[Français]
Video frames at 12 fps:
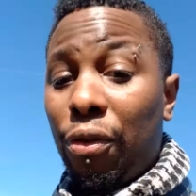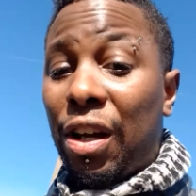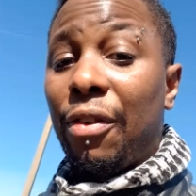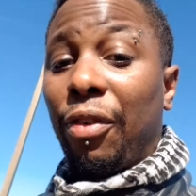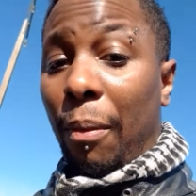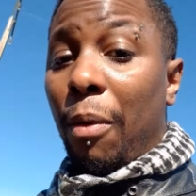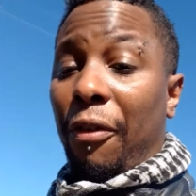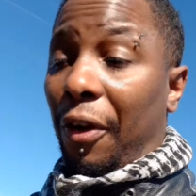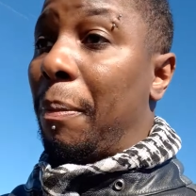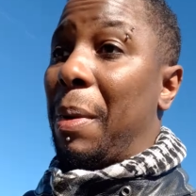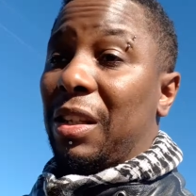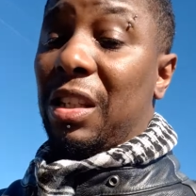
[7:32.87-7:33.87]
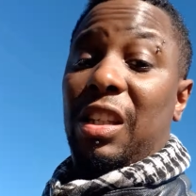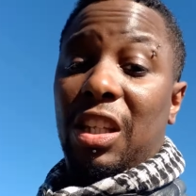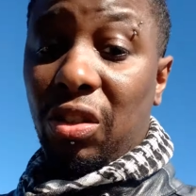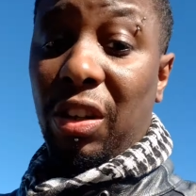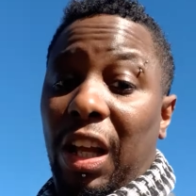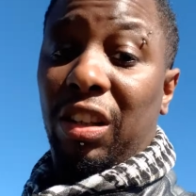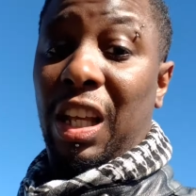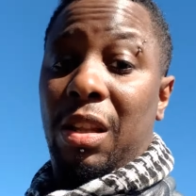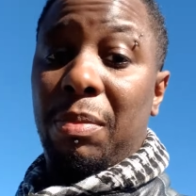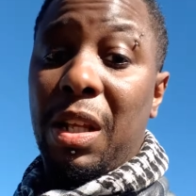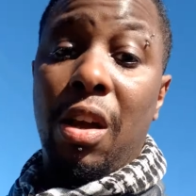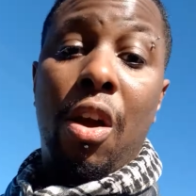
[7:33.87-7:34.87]
voulez vraiment faire partie des 144
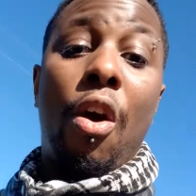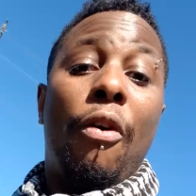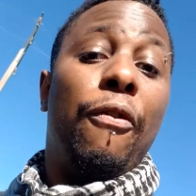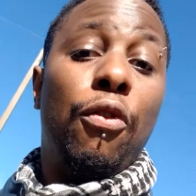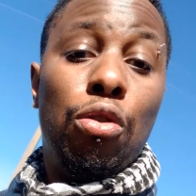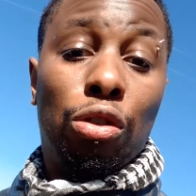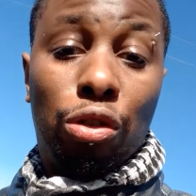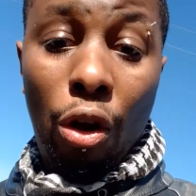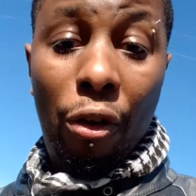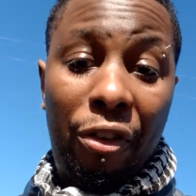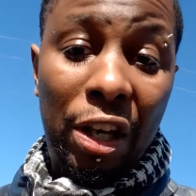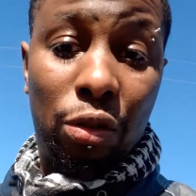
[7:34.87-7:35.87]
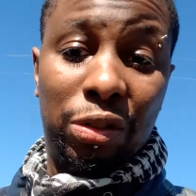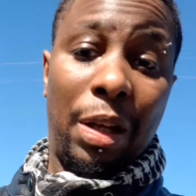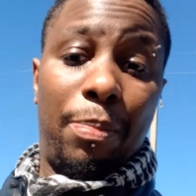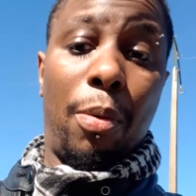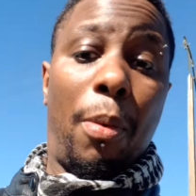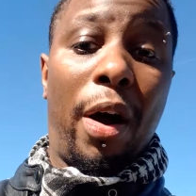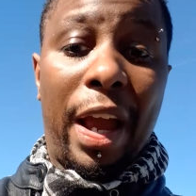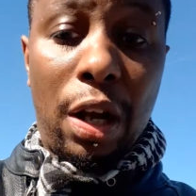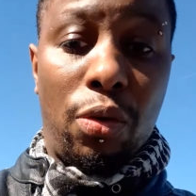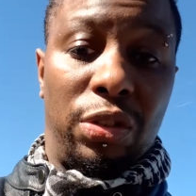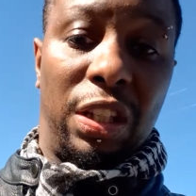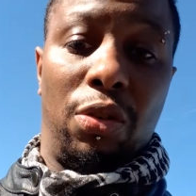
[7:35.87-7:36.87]
000, vous devez tout simplement
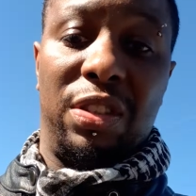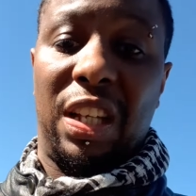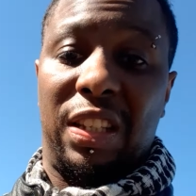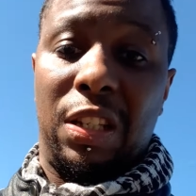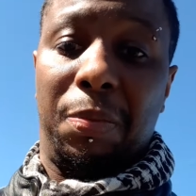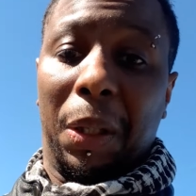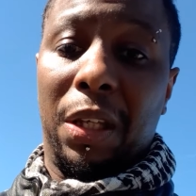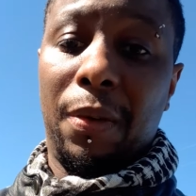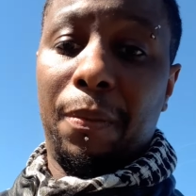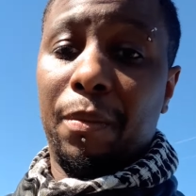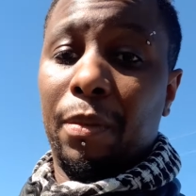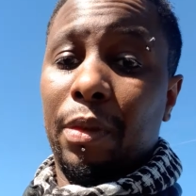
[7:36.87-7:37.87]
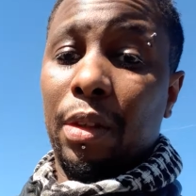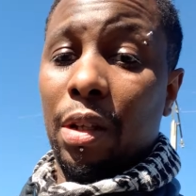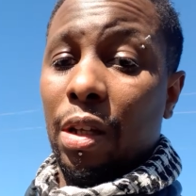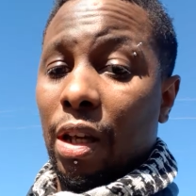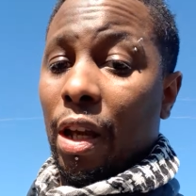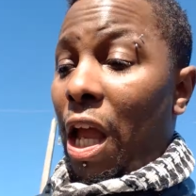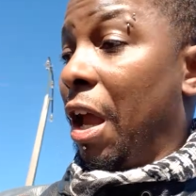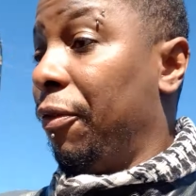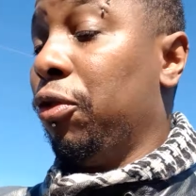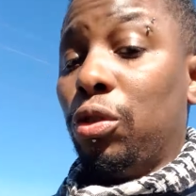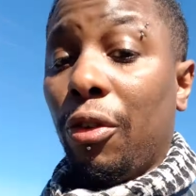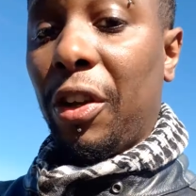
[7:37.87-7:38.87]
écouter le Saint-Esprit et
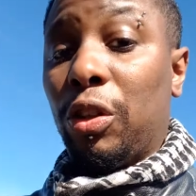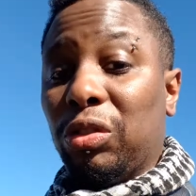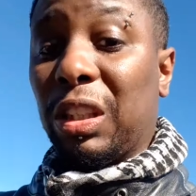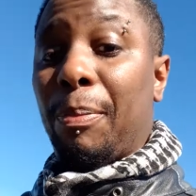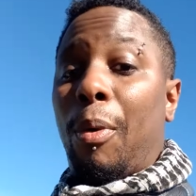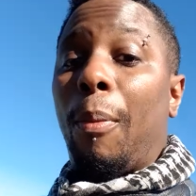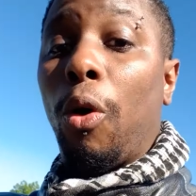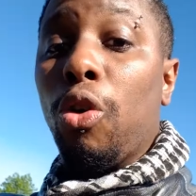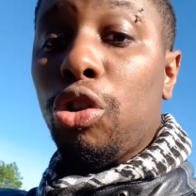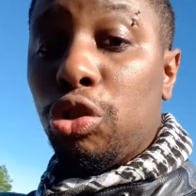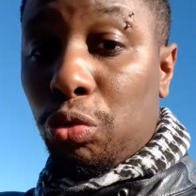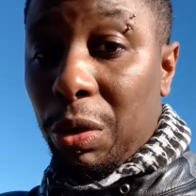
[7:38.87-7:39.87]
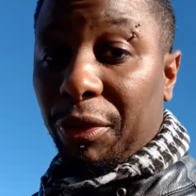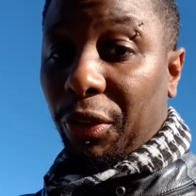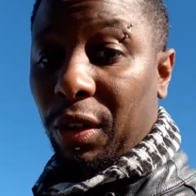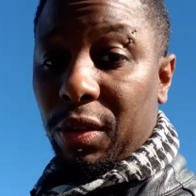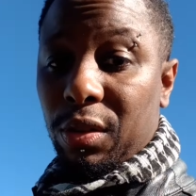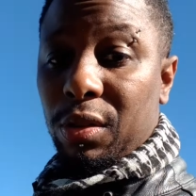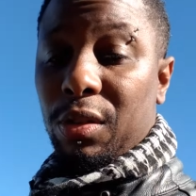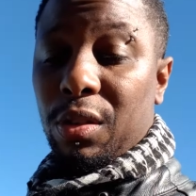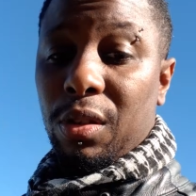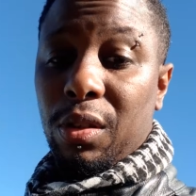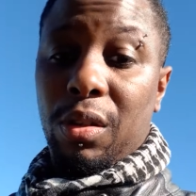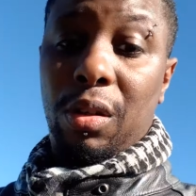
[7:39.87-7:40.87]
vous devez tout simplement le suivre
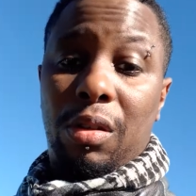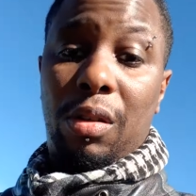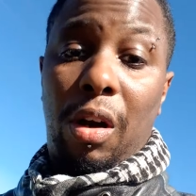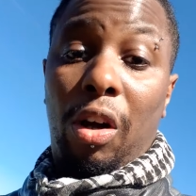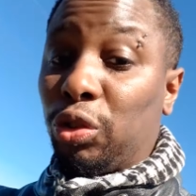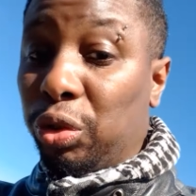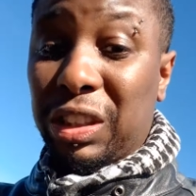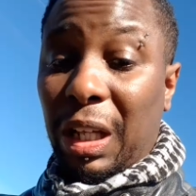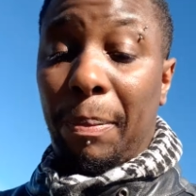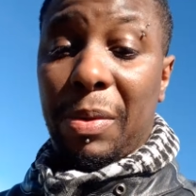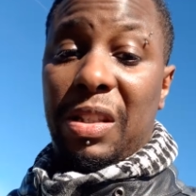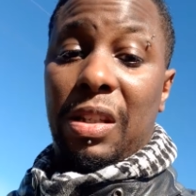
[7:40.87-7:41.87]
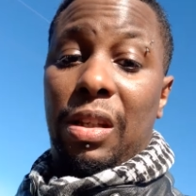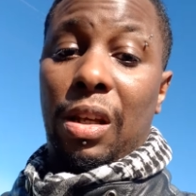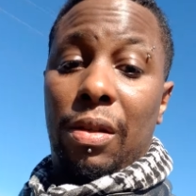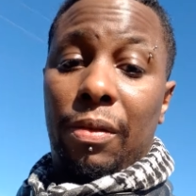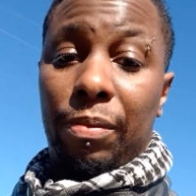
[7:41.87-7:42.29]
en toute simplicité.